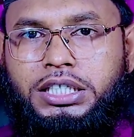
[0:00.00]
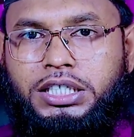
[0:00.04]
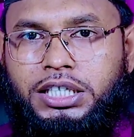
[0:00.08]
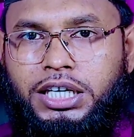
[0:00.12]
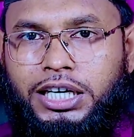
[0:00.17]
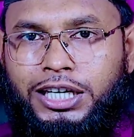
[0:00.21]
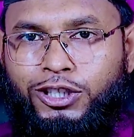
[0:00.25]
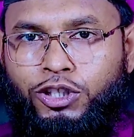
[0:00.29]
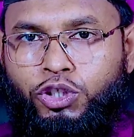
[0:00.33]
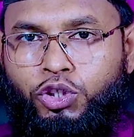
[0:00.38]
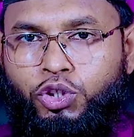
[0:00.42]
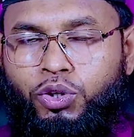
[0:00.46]

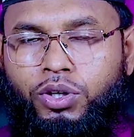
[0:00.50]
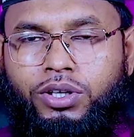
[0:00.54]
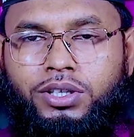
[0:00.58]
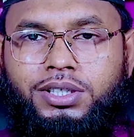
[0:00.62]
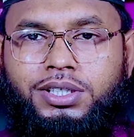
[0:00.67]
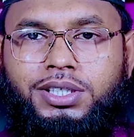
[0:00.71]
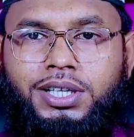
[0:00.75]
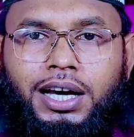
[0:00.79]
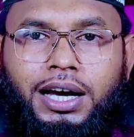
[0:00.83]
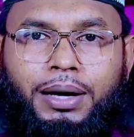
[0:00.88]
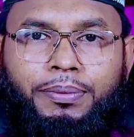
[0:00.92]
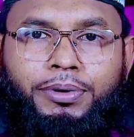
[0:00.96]
সাতজন
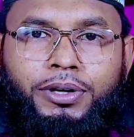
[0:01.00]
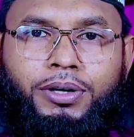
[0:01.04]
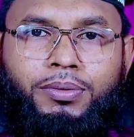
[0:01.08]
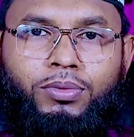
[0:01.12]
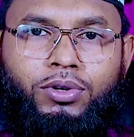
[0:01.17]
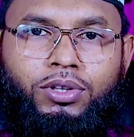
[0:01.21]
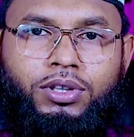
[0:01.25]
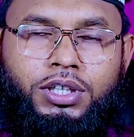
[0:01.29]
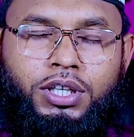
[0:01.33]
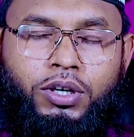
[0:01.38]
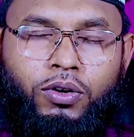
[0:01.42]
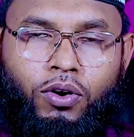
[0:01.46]
সাহাবির
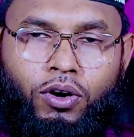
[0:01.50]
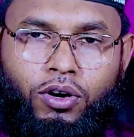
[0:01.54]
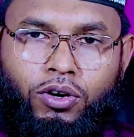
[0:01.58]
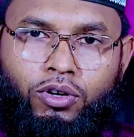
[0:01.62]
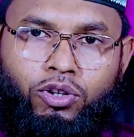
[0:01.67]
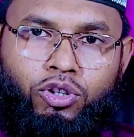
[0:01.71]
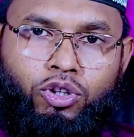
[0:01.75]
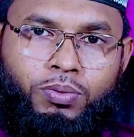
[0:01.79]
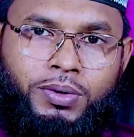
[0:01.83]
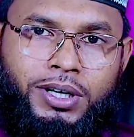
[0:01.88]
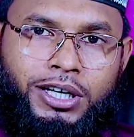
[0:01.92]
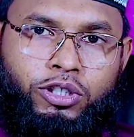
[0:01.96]
মধ্যে
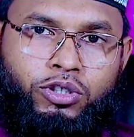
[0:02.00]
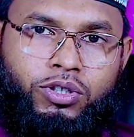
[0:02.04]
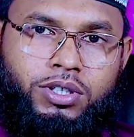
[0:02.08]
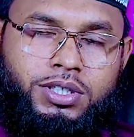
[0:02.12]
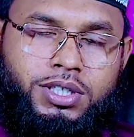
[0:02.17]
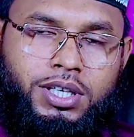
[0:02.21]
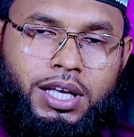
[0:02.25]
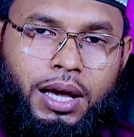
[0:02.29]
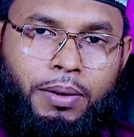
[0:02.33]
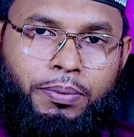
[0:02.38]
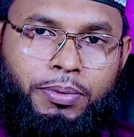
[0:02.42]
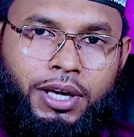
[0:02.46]
অন্যতম একজন
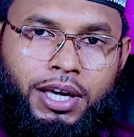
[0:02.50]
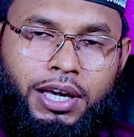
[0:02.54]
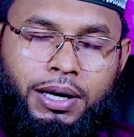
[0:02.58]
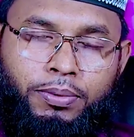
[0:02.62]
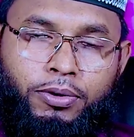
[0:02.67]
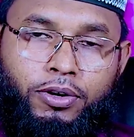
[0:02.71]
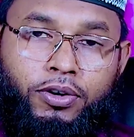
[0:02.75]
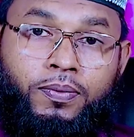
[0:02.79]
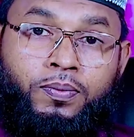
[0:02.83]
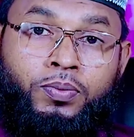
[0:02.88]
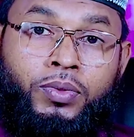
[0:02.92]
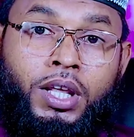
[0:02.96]
সাহাবি
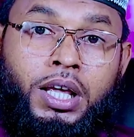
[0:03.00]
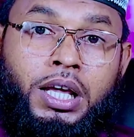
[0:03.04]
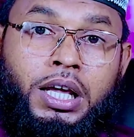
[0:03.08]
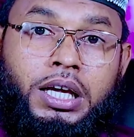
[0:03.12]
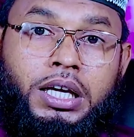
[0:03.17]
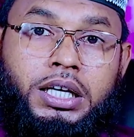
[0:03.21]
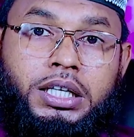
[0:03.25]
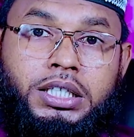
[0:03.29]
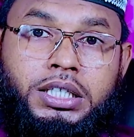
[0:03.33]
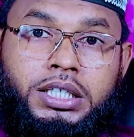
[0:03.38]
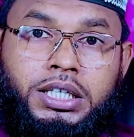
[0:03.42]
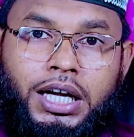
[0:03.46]
এবং
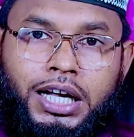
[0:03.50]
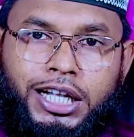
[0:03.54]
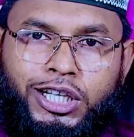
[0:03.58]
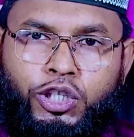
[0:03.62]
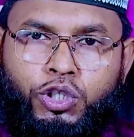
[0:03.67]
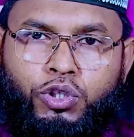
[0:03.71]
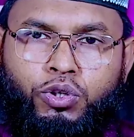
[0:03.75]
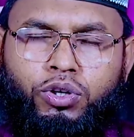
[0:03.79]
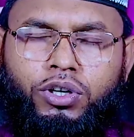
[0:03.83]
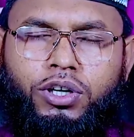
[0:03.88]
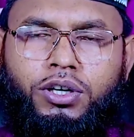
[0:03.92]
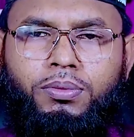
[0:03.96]

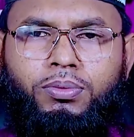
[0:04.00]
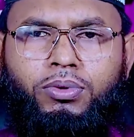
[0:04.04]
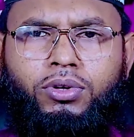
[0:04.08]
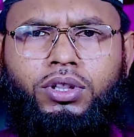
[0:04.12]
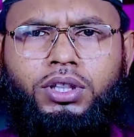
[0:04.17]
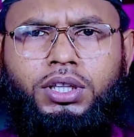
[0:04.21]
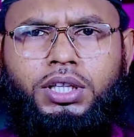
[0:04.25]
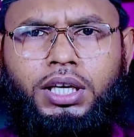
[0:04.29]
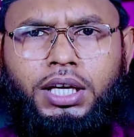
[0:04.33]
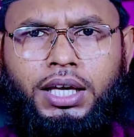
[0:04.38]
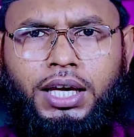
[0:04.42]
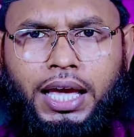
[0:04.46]
সাতজনের
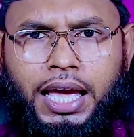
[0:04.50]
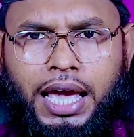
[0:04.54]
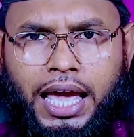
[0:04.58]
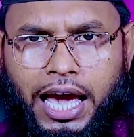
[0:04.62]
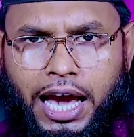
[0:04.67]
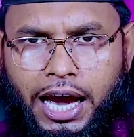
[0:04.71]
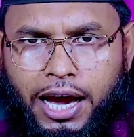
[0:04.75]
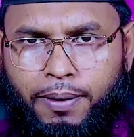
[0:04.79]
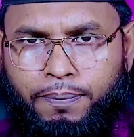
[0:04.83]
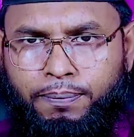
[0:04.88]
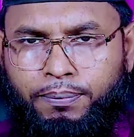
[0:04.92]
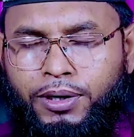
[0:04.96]
মধ্যে
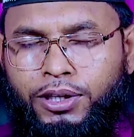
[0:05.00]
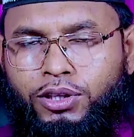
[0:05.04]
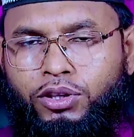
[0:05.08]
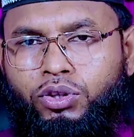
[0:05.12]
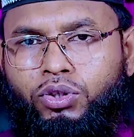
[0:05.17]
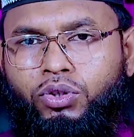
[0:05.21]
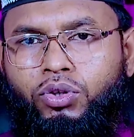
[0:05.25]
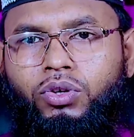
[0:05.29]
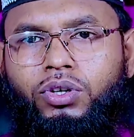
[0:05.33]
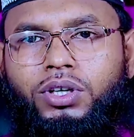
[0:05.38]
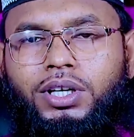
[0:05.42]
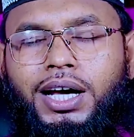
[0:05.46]

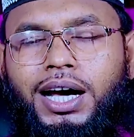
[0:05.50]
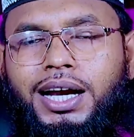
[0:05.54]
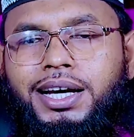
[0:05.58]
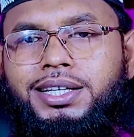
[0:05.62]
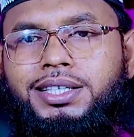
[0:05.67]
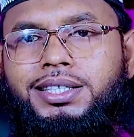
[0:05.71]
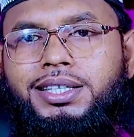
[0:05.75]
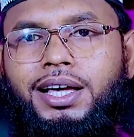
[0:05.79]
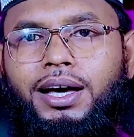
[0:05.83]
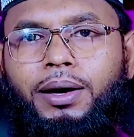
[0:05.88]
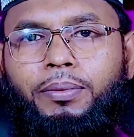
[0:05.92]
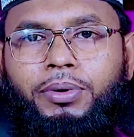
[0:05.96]
একমাত্র নারী
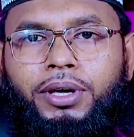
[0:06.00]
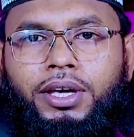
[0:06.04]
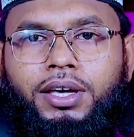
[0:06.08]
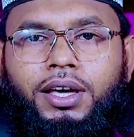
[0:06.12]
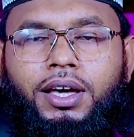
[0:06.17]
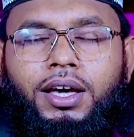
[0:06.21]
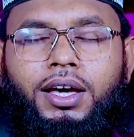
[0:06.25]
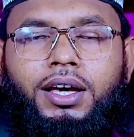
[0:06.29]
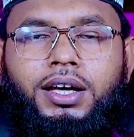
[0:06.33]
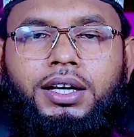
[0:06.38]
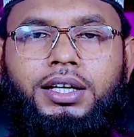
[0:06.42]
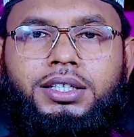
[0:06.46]
সাহাবি
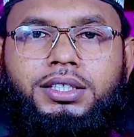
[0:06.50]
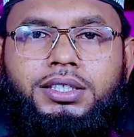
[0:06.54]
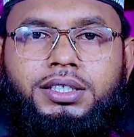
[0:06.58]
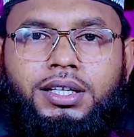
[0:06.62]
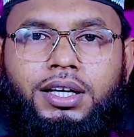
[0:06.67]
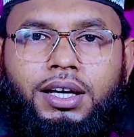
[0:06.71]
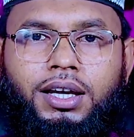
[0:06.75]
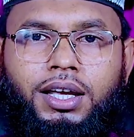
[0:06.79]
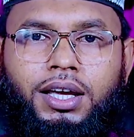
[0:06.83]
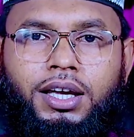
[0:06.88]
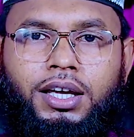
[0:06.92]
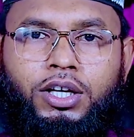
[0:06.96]

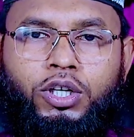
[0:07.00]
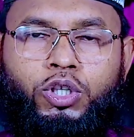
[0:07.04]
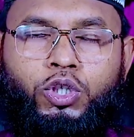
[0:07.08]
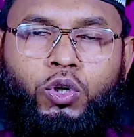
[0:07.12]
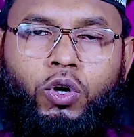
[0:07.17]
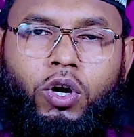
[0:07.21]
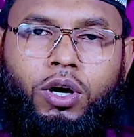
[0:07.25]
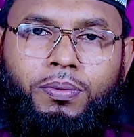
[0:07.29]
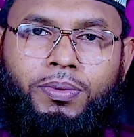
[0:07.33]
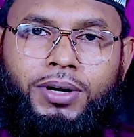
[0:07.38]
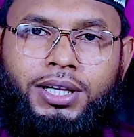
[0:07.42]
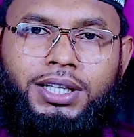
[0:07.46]
যিনি
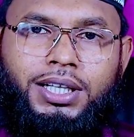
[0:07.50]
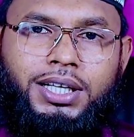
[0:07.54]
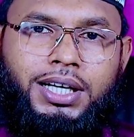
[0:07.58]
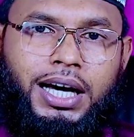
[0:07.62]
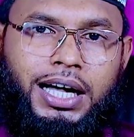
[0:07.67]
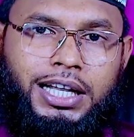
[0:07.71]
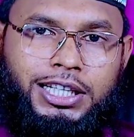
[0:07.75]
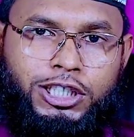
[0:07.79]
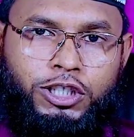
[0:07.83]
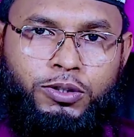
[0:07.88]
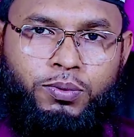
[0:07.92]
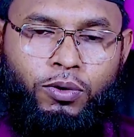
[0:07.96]
সর্বাধিক
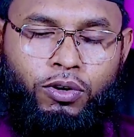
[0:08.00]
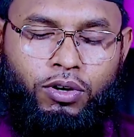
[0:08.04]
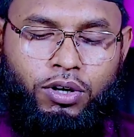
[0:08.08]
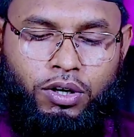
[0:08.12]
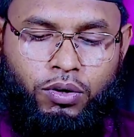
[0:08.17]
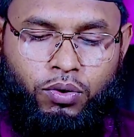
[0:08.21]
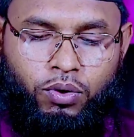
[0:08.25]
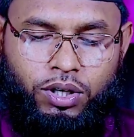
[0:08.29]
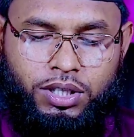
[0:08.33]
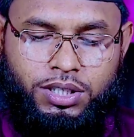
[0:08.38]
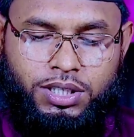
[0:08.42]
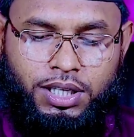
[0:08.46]
হাদিস বর্ণনা
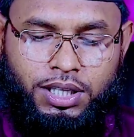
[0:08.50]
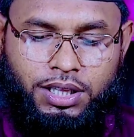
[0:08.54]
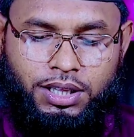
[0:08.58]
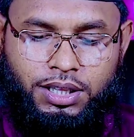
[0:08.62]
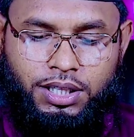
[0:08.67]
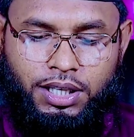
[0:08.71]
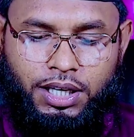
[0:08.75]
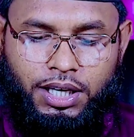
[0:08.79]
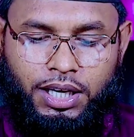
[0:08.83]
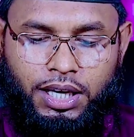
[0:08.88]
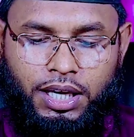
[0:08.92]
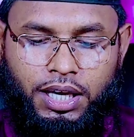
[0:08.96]
করেছেন
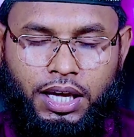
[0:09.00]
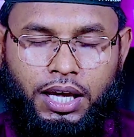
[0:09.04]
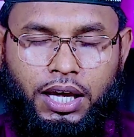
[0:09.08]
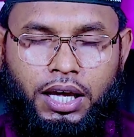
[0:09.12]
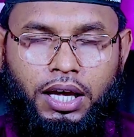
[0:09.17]
তিনি